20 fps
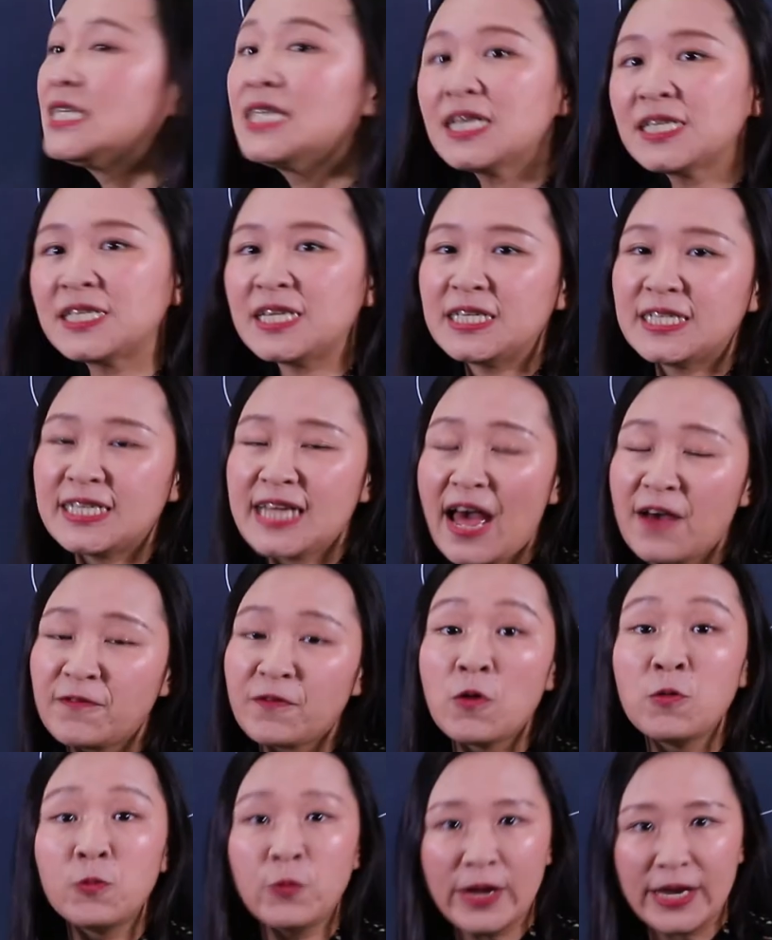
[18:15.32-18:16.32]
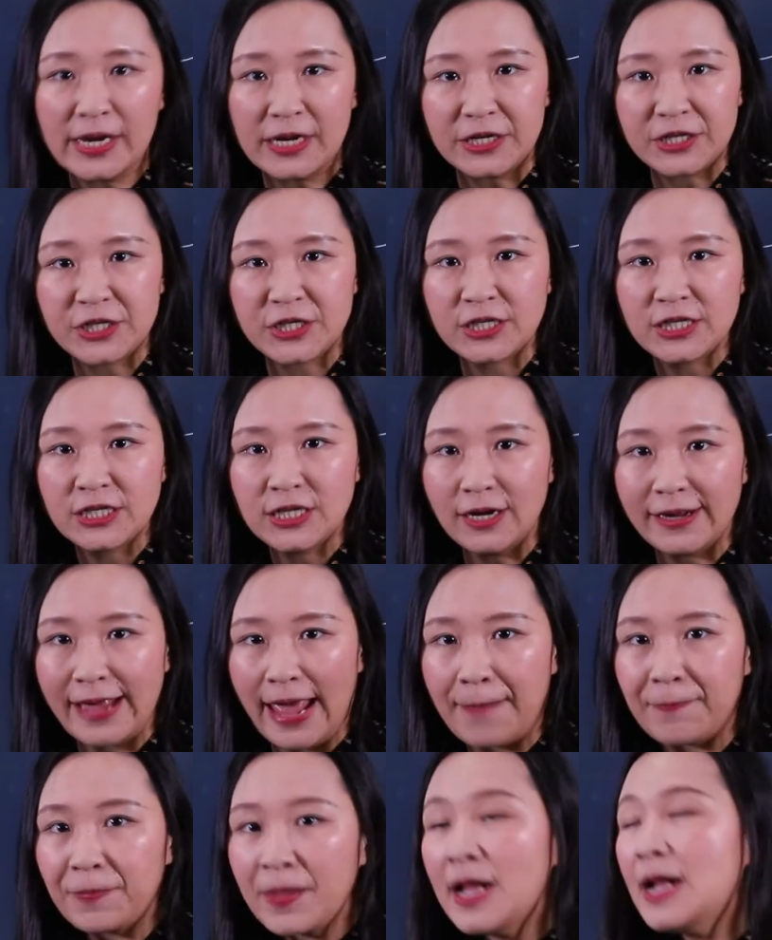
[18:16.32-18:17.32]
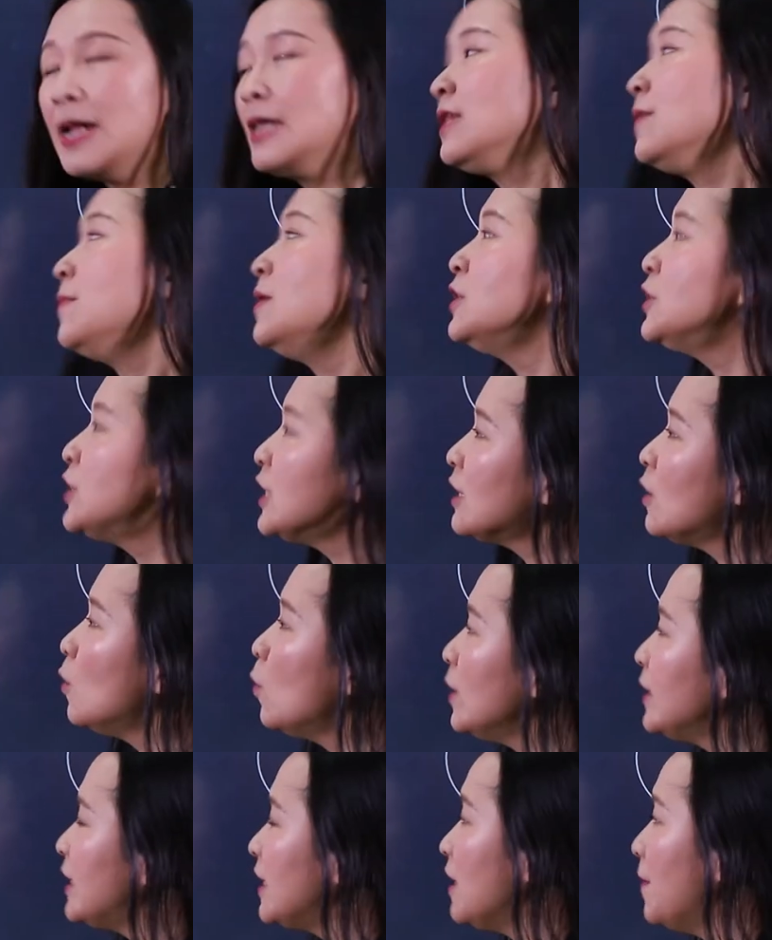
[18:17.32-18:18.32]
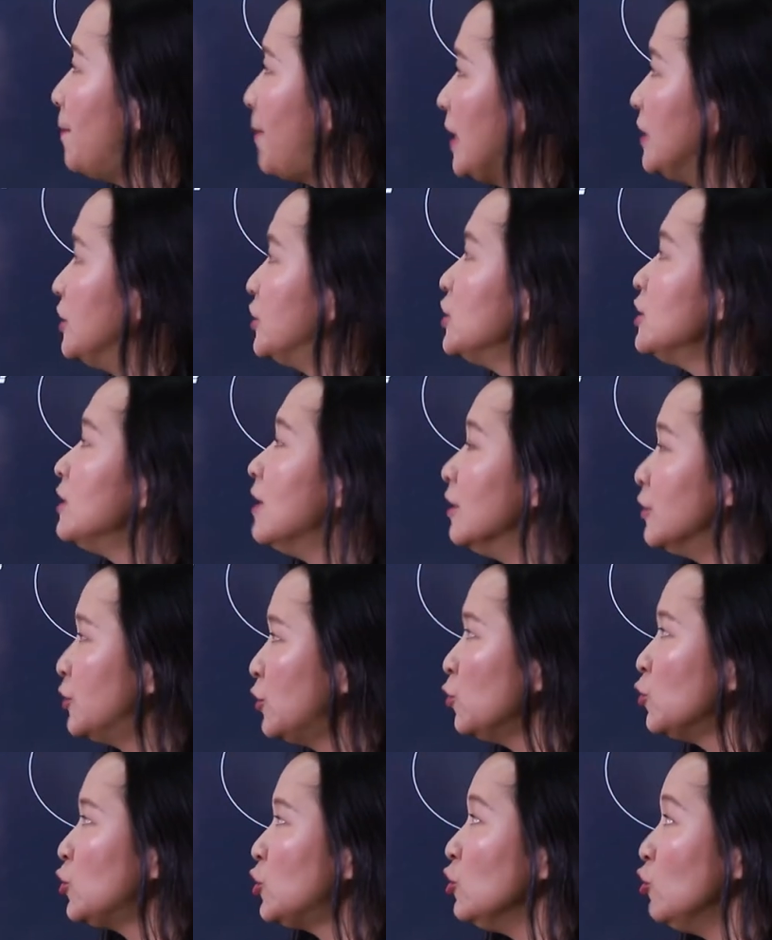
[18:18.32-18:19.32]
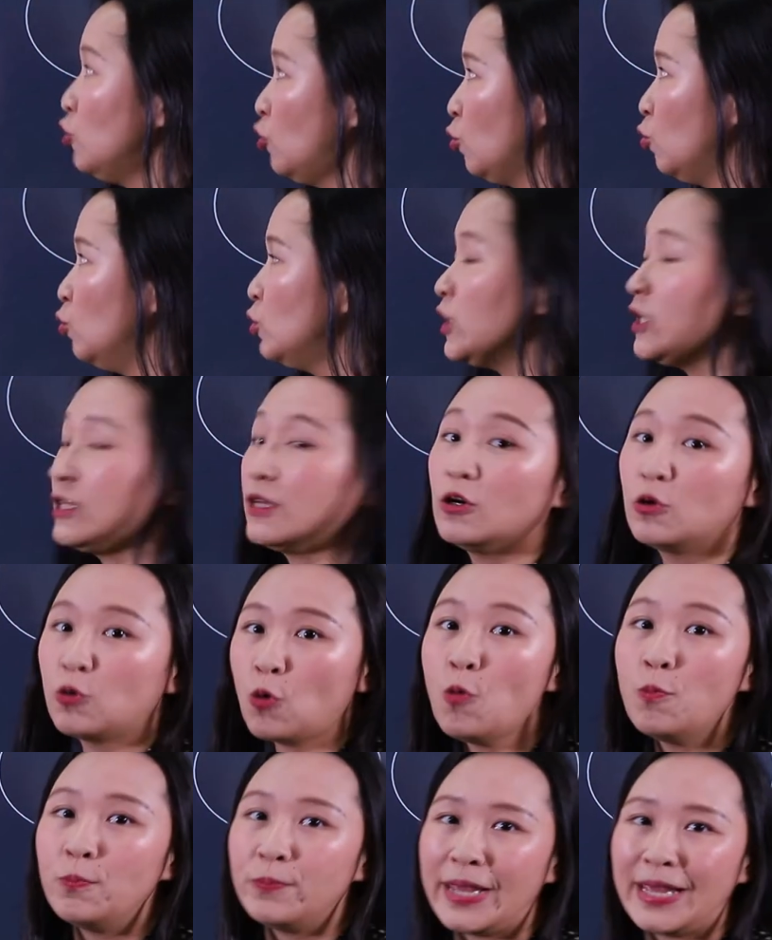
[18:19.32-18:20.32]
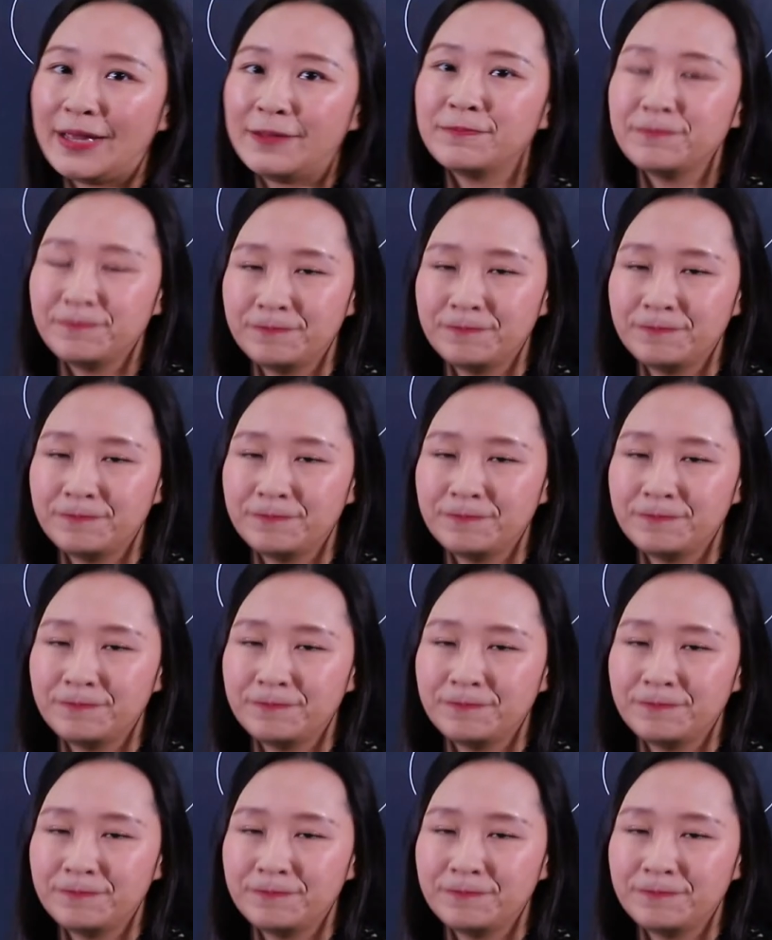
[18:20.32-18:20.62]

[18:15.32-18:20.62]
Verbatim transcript: does it have on readers？OK，那么这个问题的本质呢，就是读者的共鸣。